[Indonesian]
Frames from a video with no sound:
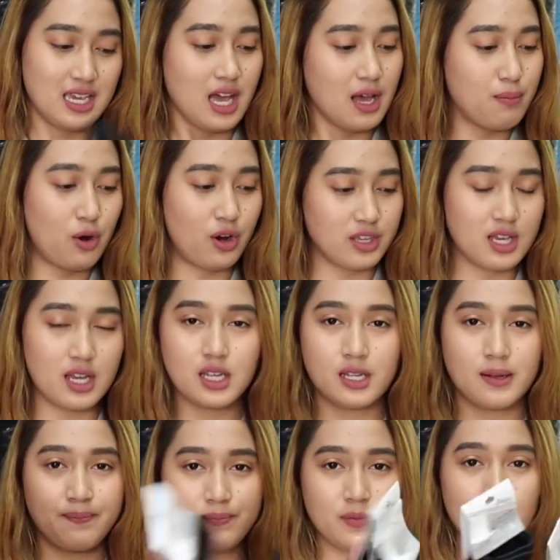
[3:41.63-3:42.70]
ya pokoknya
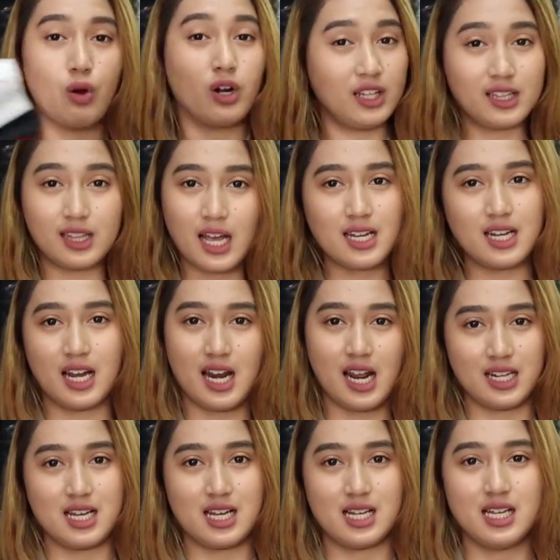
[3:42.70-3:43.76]
worth it lah
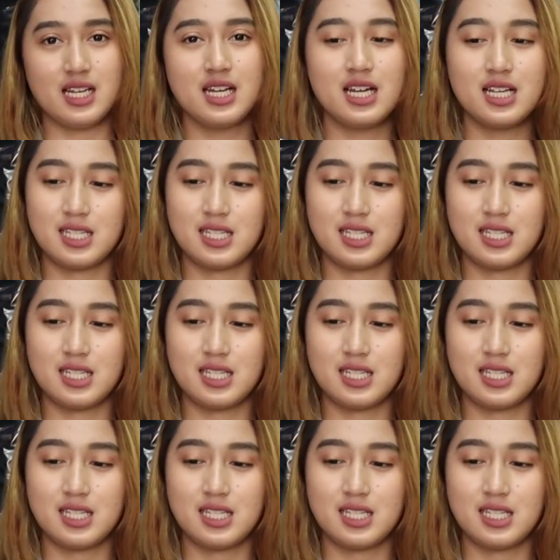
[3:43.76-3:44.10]
dengan harga